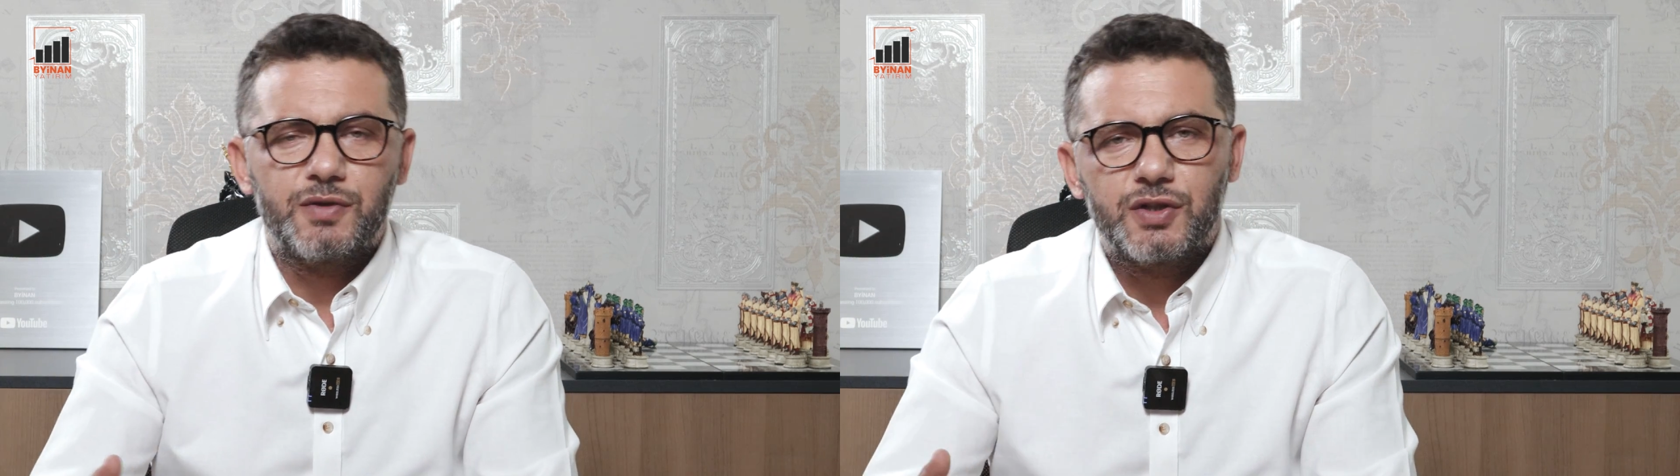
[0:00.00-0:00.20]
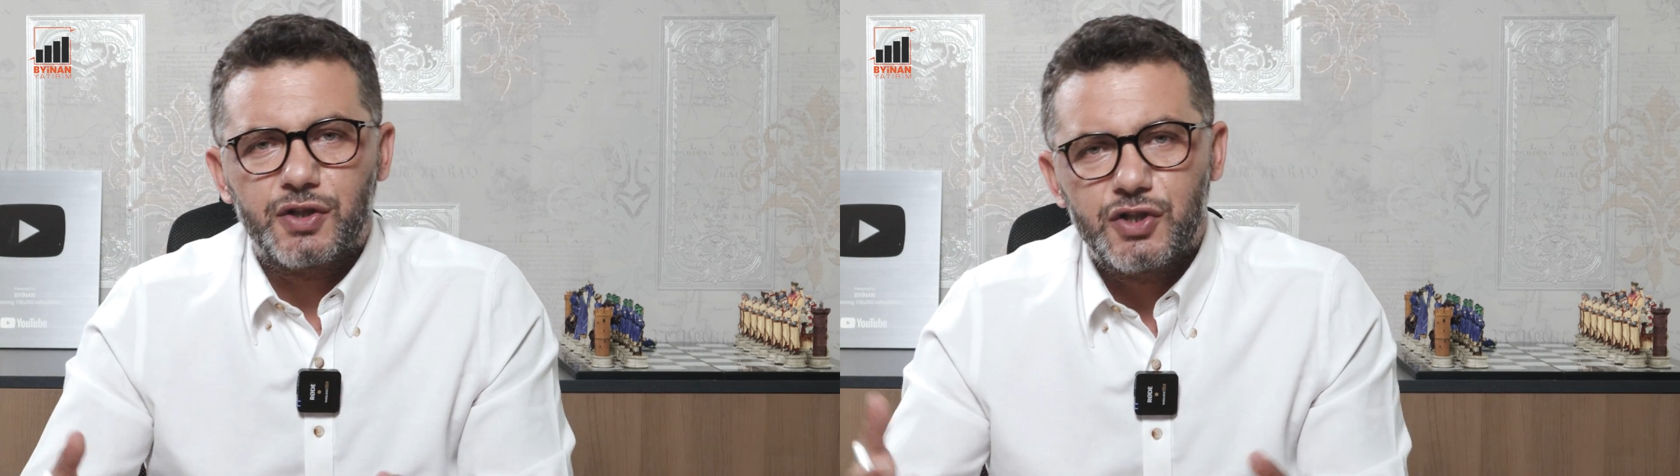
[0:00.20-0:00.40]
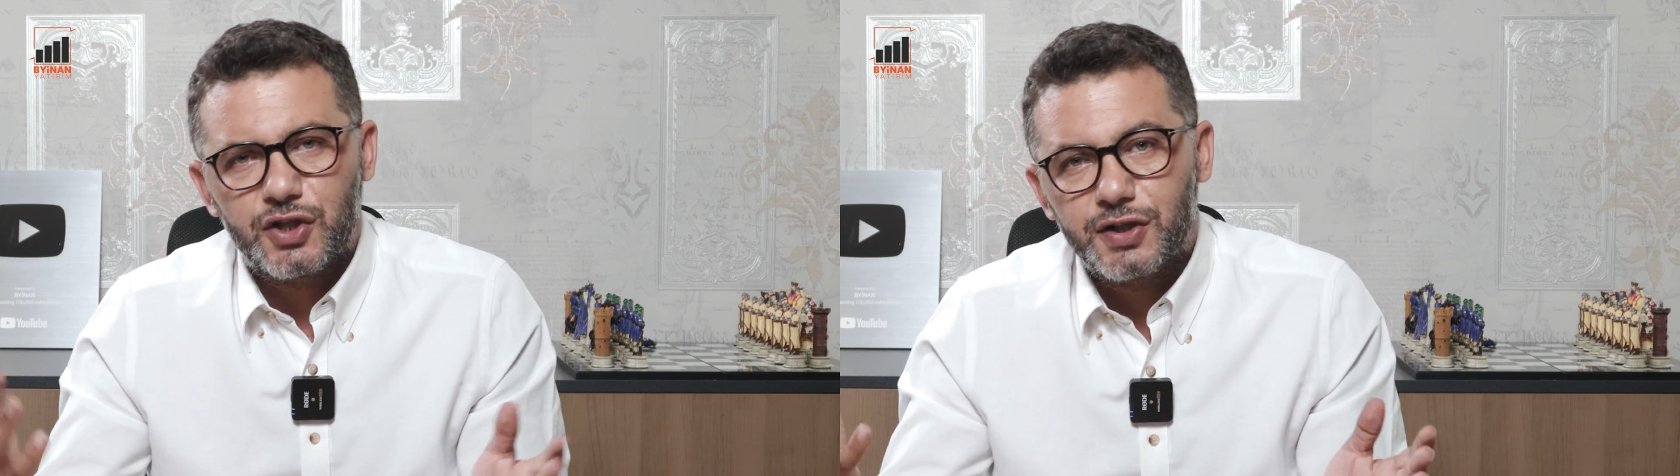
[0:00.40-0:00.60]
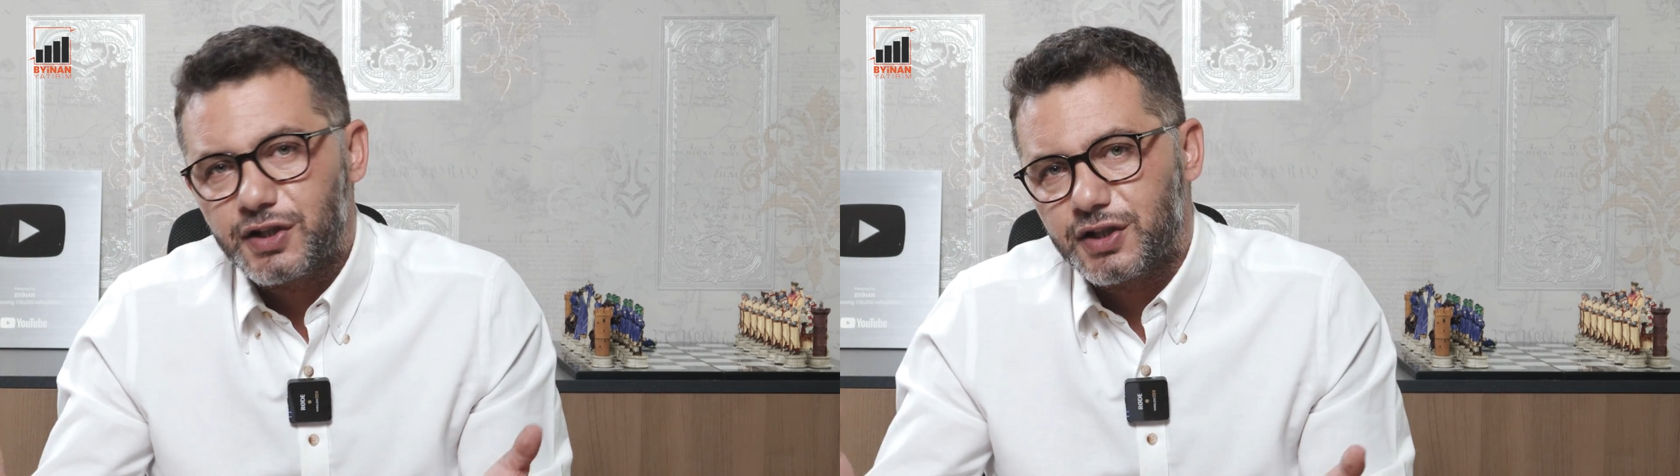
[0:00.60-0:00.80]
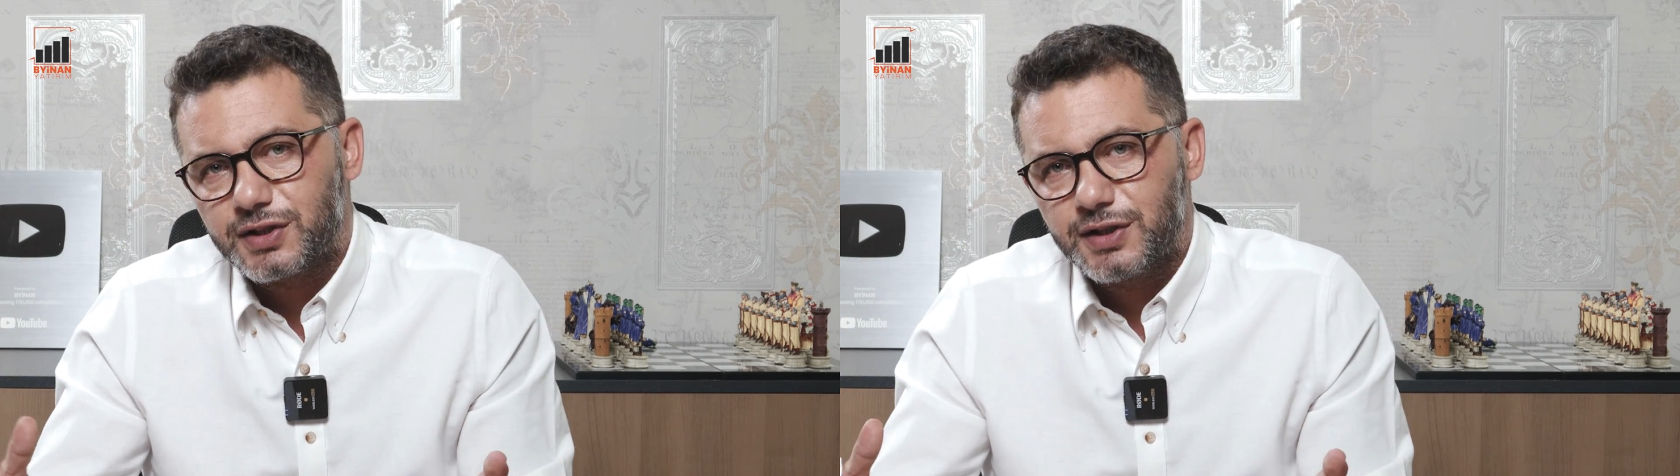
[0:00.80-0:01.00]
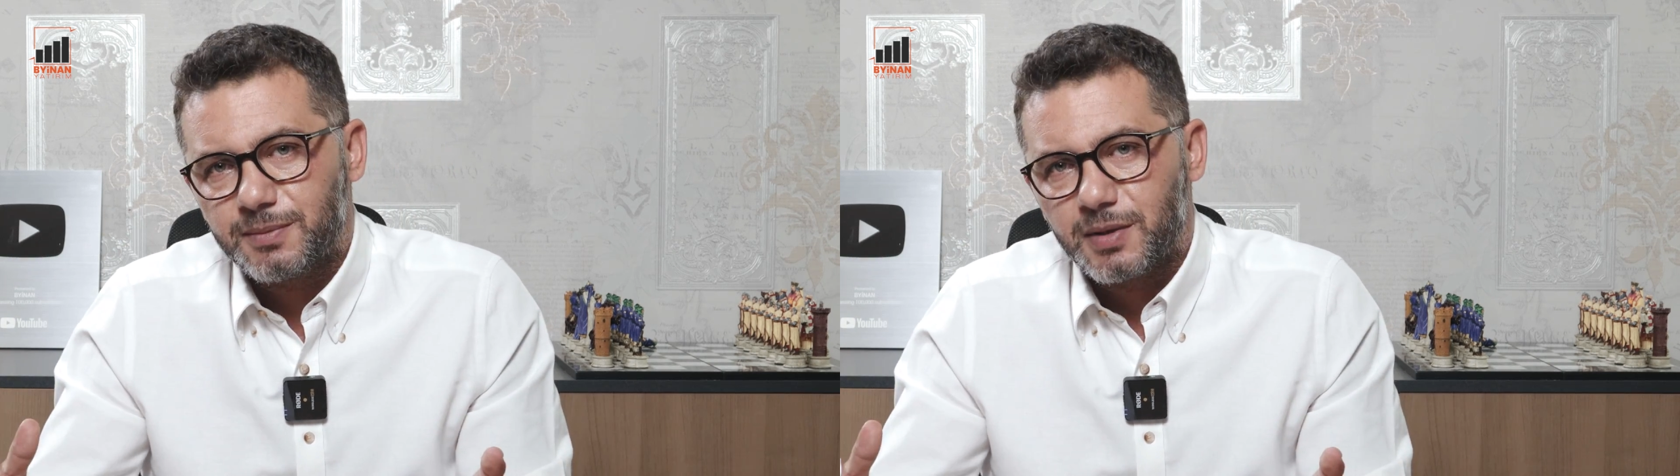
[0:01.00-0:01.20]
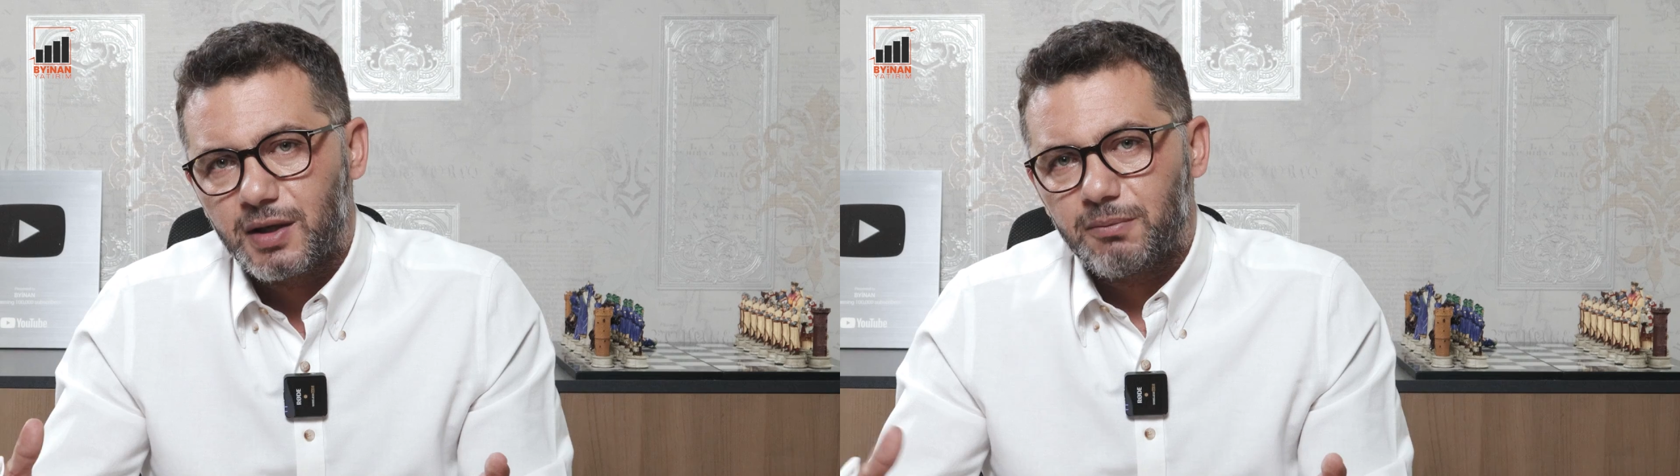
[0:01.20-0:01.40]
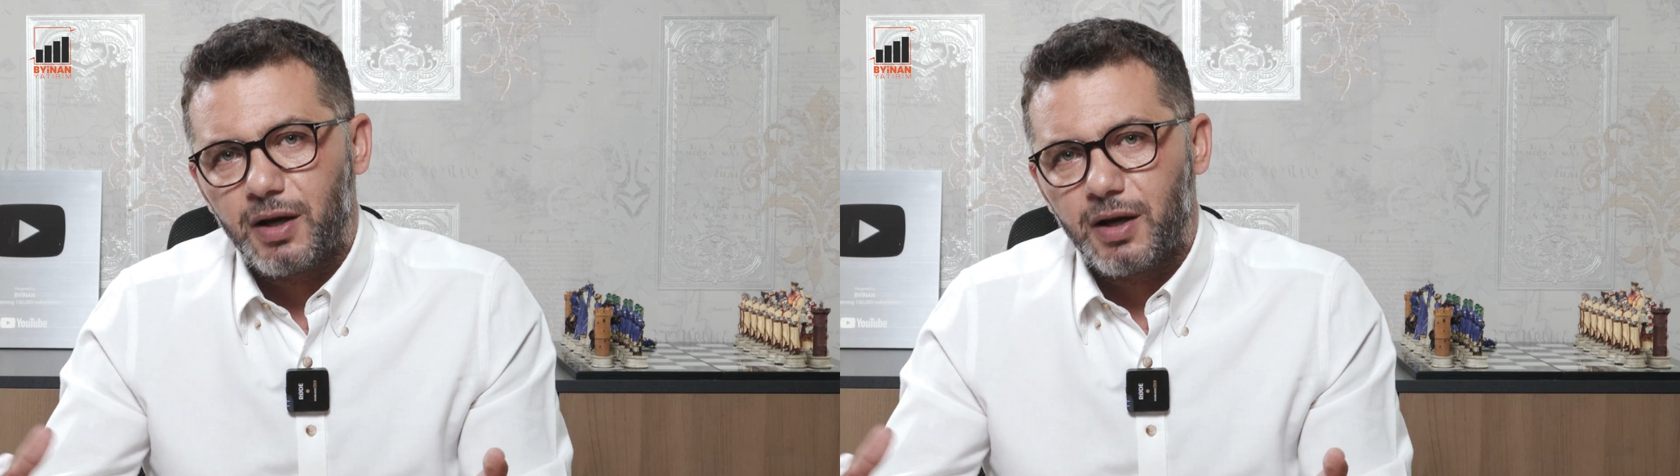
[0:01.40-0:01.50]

bin lira içeri girdim.